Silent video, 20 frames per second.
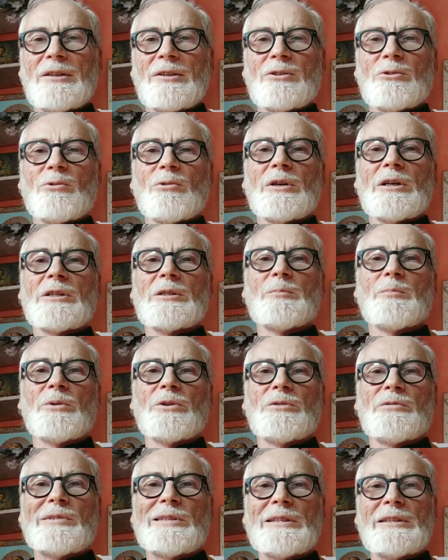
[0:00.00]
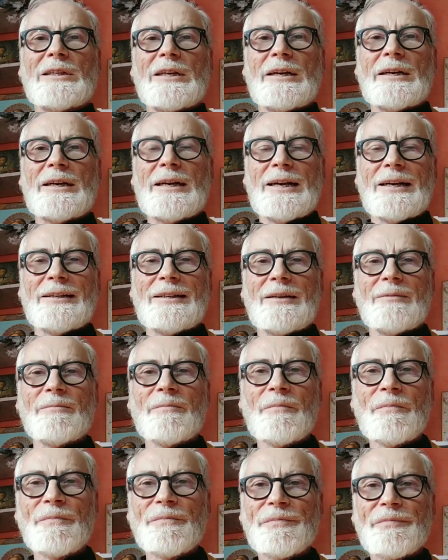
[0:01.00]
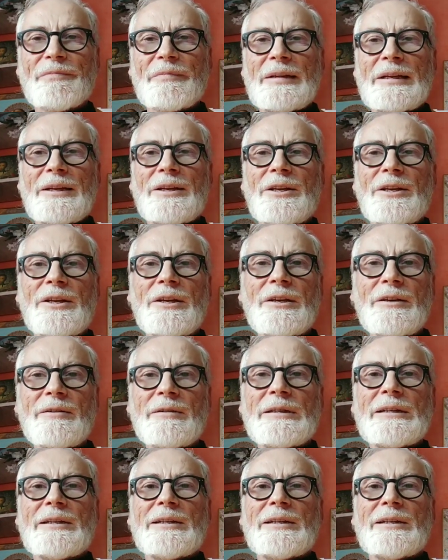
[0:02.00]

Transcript: что Господь всегда рядом и